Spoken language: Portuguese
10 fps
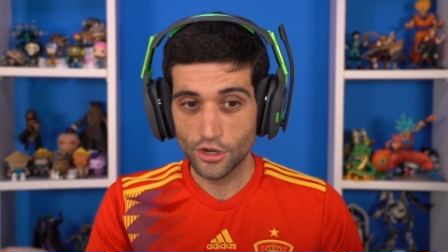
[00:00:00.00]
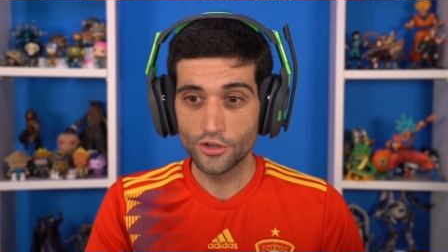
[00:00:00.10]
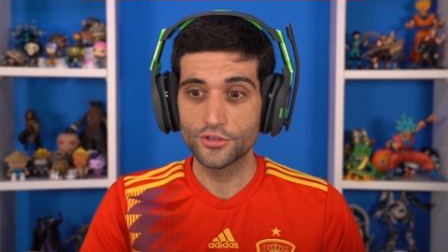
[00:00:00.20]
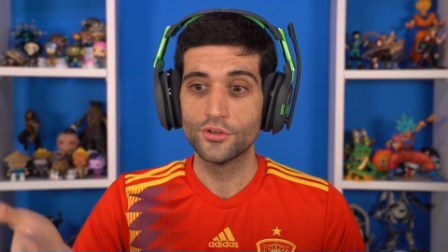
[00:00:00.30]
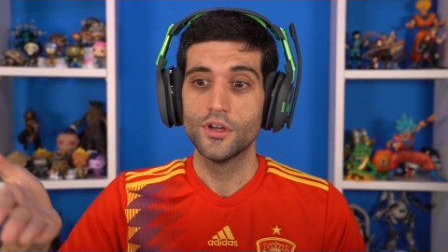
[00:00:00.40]

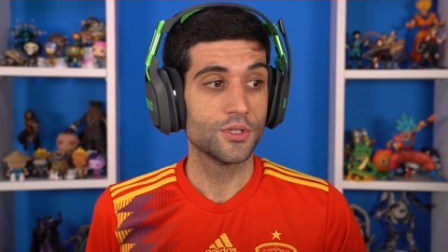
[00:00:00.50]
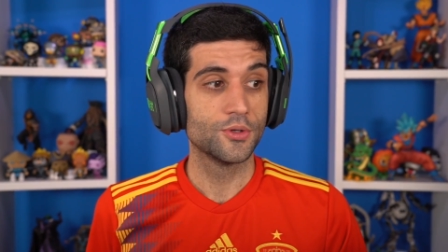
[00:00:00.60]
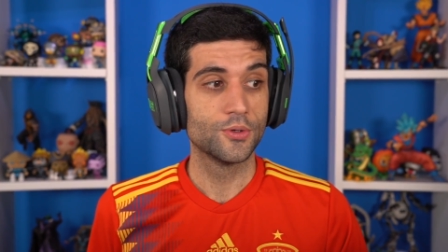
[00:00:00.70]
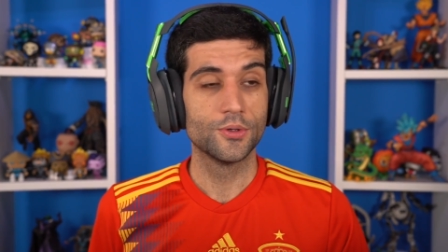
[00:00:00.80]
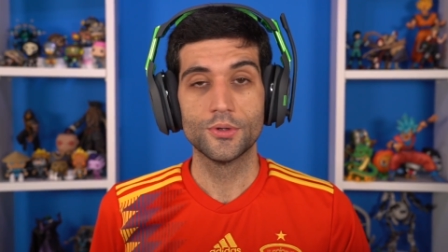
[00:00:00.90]
Dawson
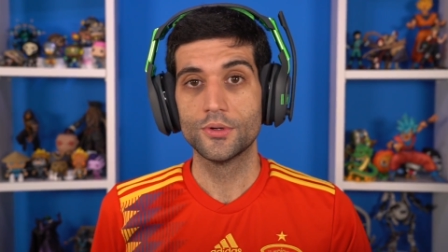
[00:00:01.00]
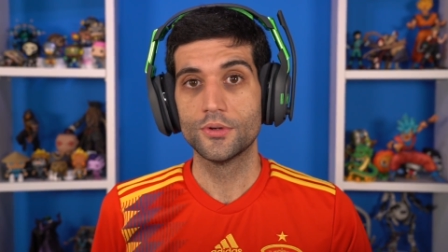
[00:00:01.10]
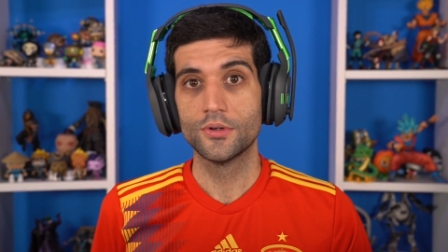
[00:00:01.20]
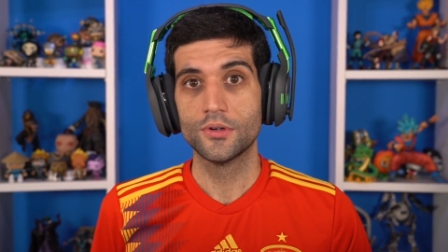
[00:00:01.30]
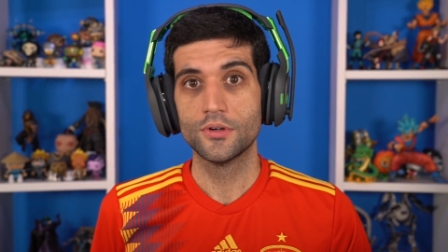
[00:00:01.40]
e
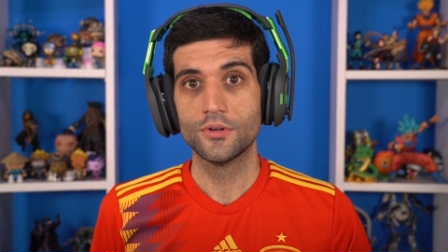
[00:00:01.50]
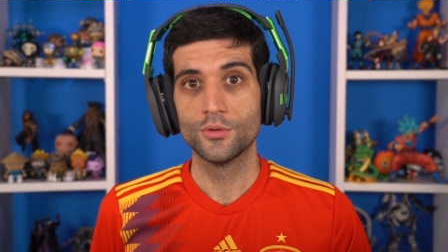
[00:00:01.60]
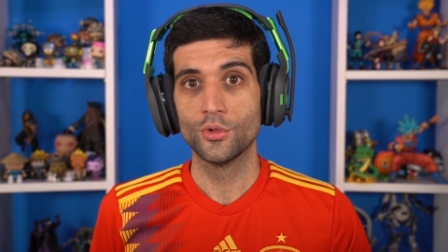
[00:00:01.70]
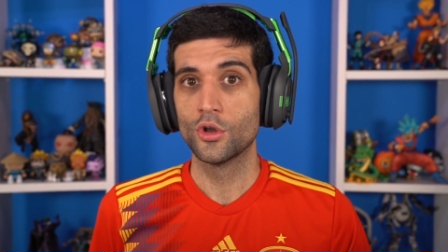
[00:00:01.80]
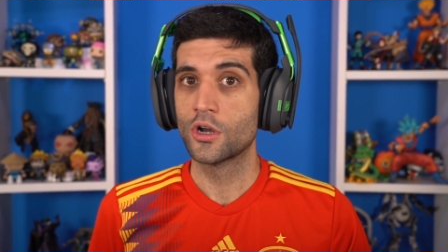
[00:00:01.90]
o,
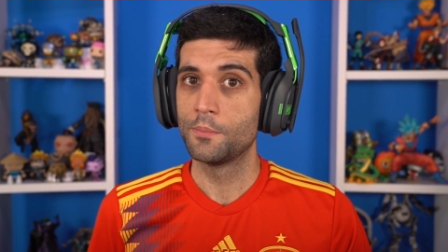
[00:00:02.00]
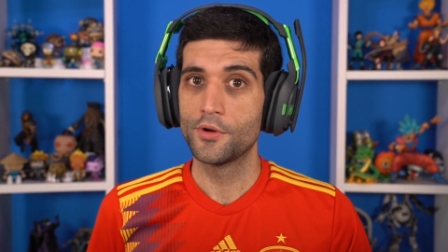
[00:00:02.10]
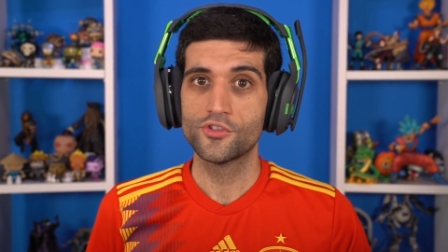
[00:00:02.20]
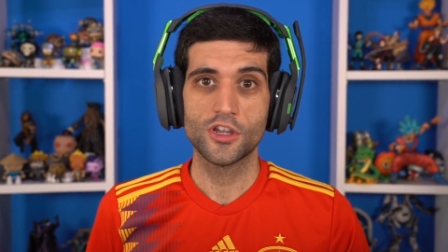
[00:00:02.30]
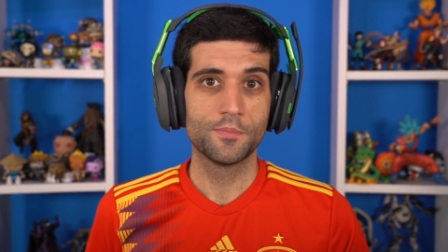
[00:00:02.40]
o Logan
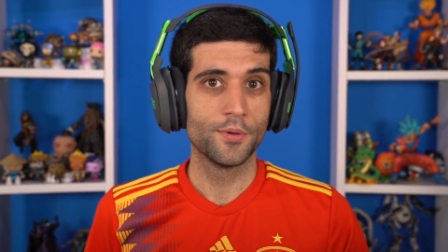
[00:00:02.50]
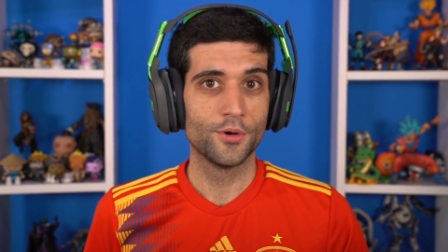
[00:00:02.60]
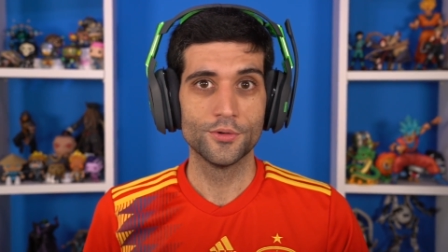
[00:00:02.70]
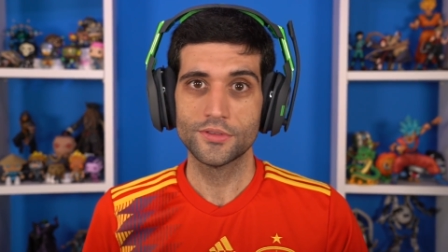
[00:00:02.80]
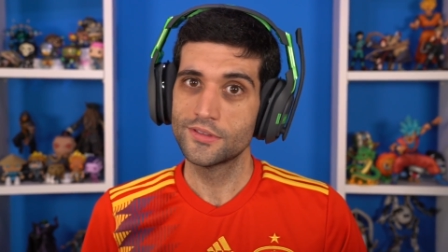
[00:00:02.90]
Paul, Jake
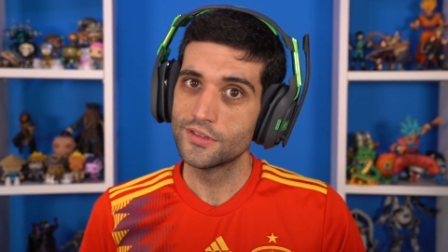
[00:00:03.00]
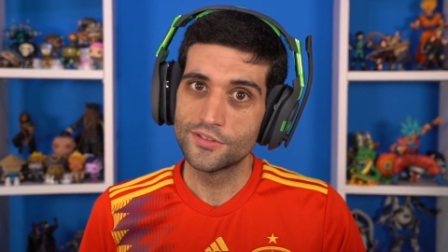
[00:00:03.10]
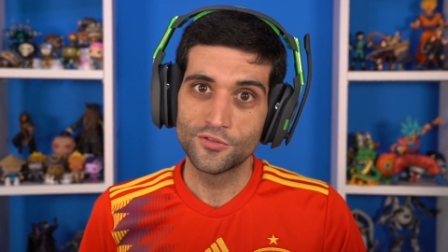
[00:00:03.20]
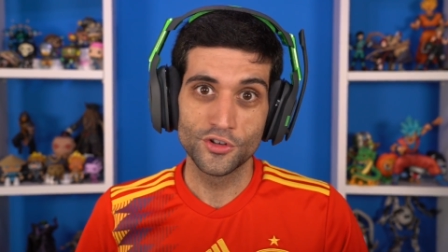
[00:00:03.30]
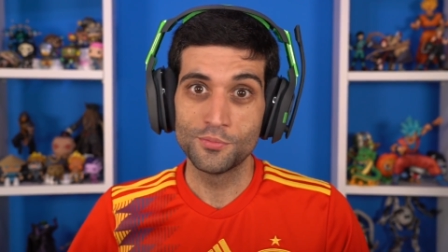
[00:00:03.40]
Paul.
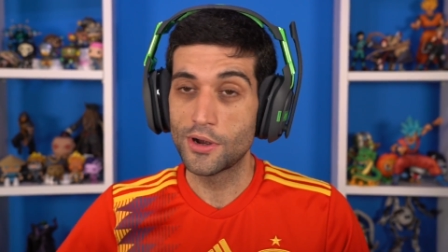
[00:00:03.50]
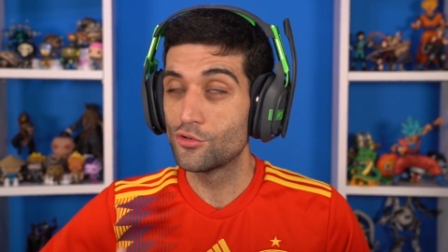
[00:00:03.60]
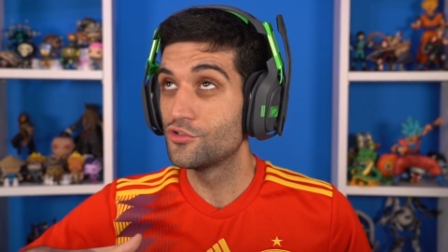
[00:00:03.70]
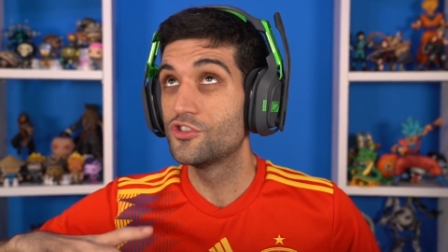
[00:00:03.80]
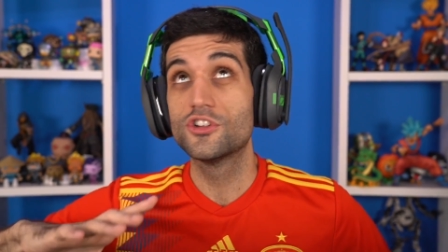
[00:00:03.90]
Foi um
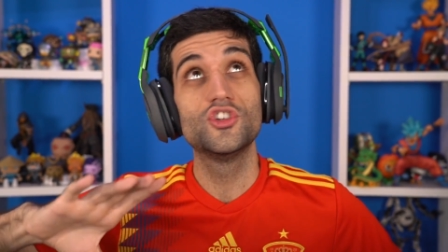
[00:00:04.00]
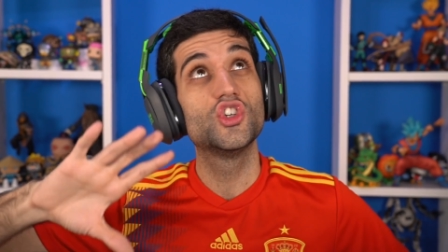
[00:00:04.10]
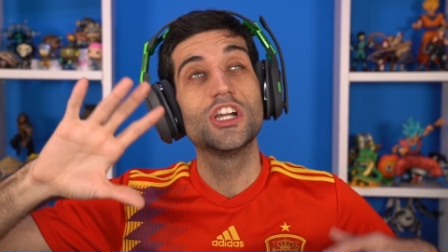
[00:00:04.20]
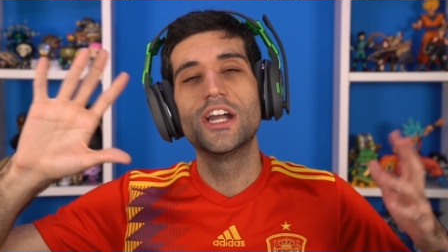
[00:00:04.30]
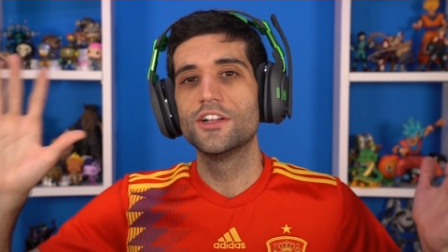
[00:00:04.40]
bagulho
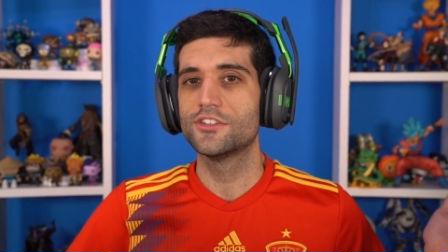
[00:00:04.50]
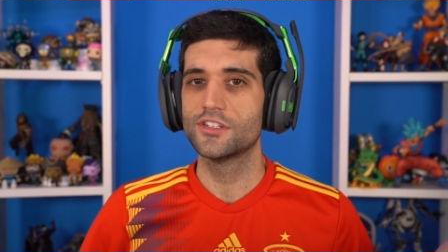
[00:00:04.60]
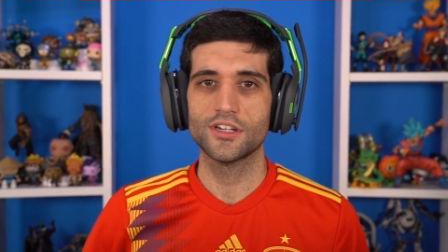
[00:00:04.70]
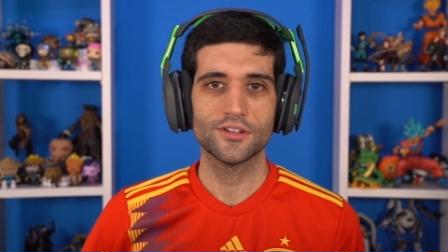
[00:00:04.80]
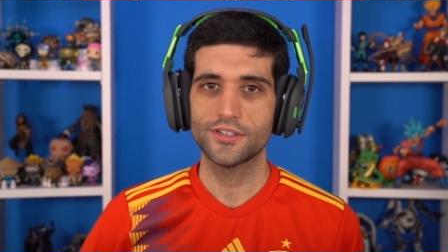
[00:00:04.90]
gigante
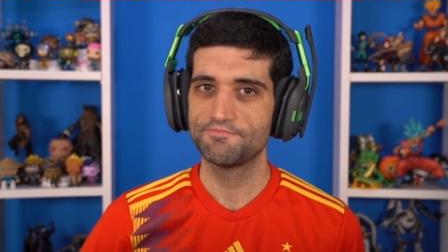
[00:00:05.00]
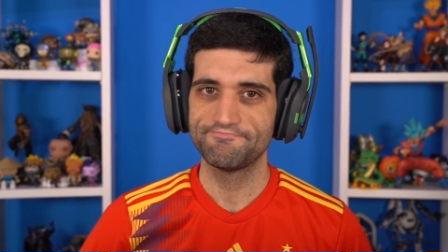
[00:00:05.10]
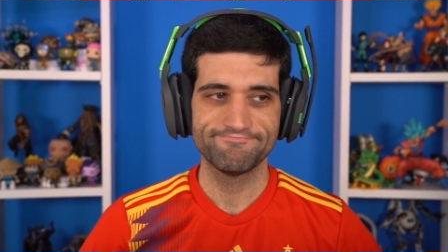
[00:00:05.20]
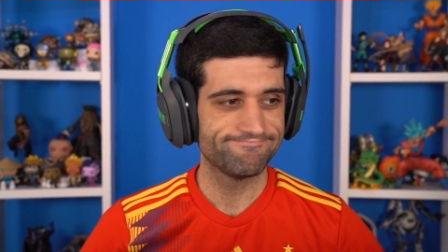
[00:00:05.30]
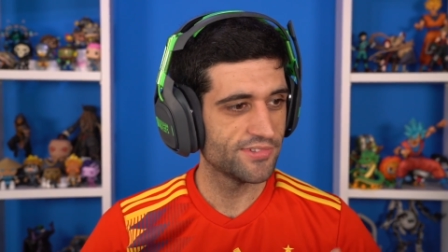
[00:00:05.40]
esse ano que
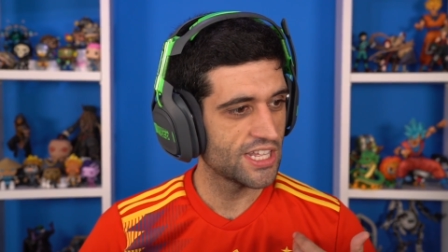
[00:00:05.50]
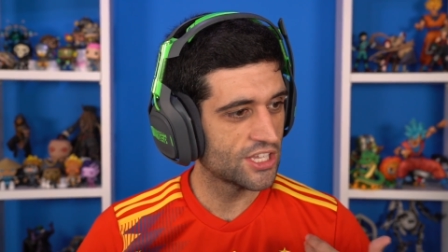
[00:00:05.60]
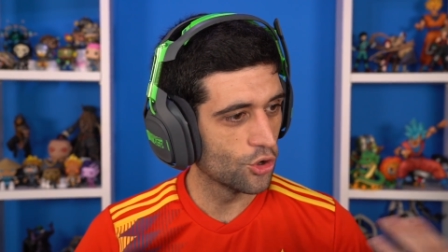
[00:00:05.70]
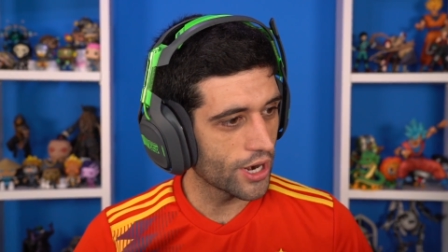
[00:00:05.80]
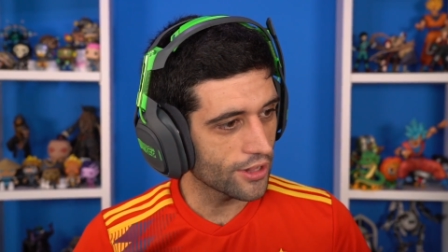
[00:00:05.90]

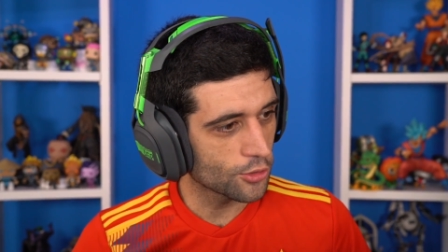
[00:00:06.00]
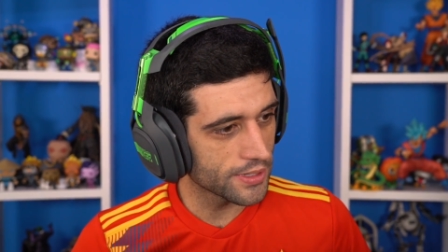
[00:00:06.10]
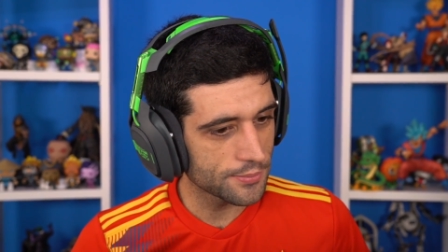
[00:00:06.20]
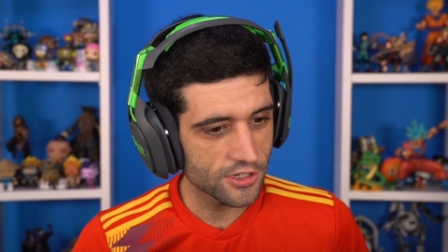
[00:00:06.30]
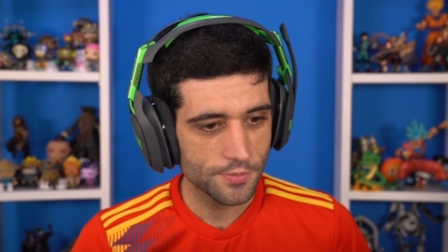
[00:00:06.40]
ignorado
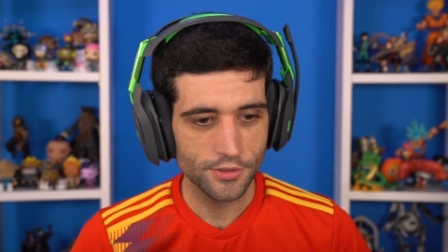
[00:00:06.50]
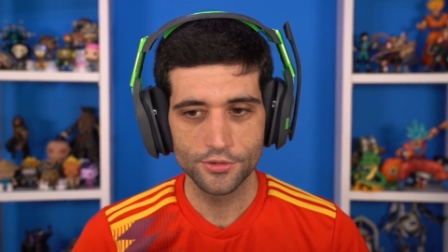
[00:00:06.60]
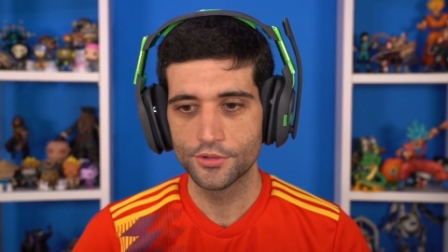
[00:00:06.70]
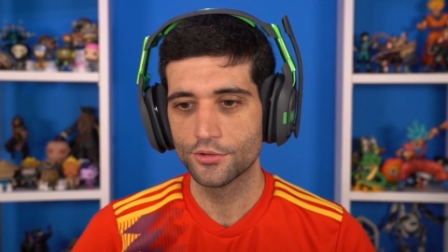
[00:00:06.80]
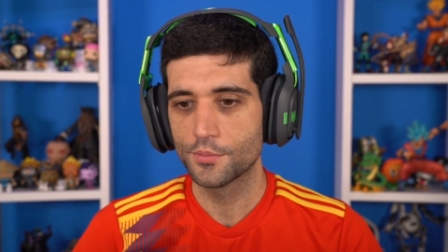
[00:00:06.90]
completamente
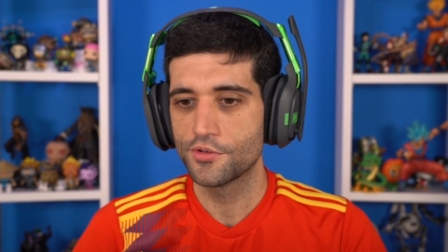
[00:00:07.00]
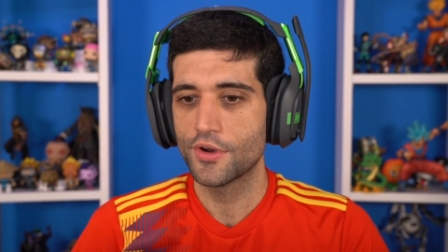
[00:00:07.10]
pelo YouTube